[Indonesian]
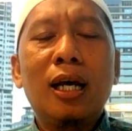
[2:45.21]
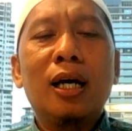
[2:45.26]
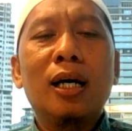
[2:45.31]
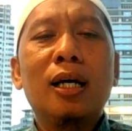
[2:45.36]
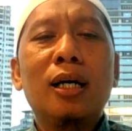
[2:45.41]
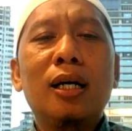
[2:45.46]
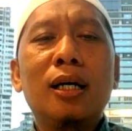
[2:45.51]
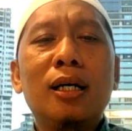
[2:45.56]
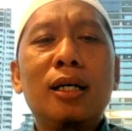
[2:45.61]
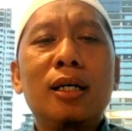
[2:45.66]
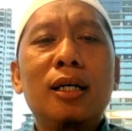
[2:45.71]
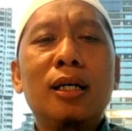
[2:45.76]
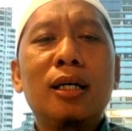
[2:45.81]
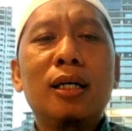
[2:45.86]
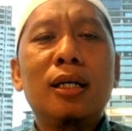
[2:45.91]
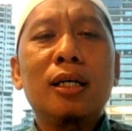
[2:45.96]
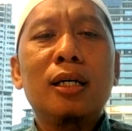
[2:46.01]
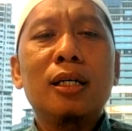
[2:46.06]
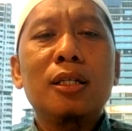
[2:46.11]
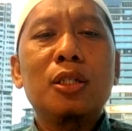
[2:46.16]

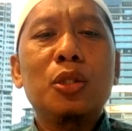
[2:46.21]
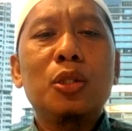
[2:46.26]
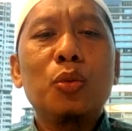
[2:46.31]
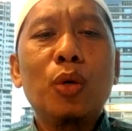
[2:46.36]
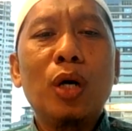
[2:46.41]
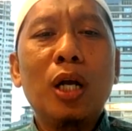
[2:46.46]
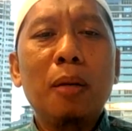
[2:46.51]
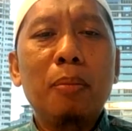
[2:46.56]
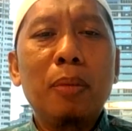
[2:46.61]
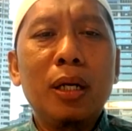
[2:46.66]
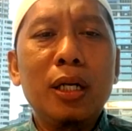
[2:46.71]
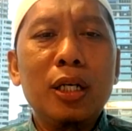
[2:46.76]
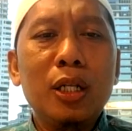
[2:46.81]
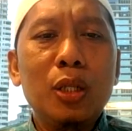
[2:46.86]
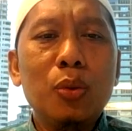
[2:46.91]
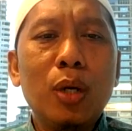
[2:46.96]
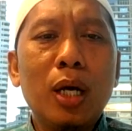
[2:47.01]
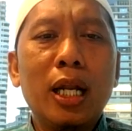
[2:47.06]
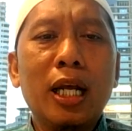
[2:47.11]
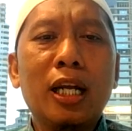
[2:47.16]
Uh, jual beli
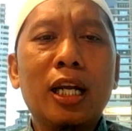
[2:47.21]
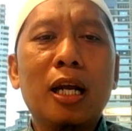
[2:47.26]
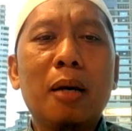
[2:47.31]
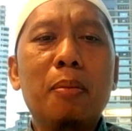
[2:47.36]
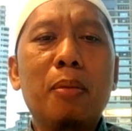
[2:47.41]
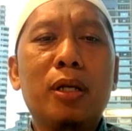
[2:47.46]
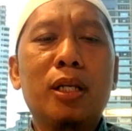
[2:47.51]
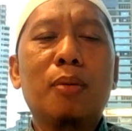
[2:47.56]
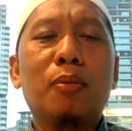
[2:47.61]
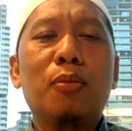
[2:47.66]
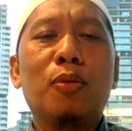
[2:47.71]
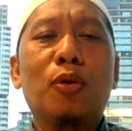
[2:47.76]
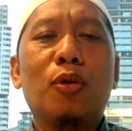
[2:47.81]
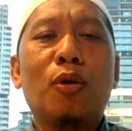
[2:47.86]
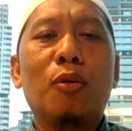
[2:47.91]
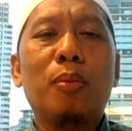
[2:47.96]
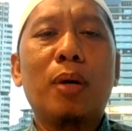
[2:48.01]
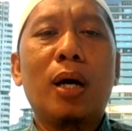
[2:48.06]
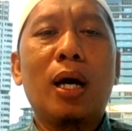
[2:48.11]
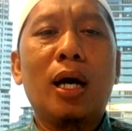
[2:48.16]
itu ada yang namanya
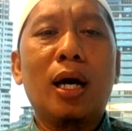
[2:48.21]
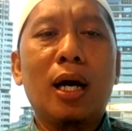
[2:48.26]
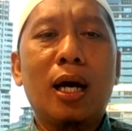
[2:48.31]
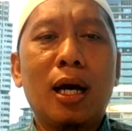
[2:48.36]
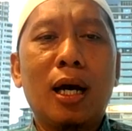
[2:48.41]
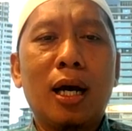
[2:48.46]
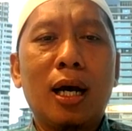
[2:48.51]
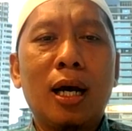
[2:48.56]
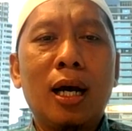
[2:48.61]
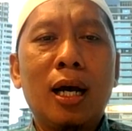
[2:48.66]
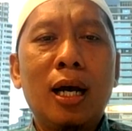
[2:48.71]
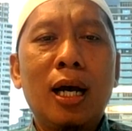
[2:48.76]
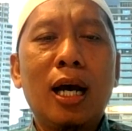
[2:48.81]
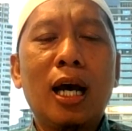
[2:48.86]
murabahah,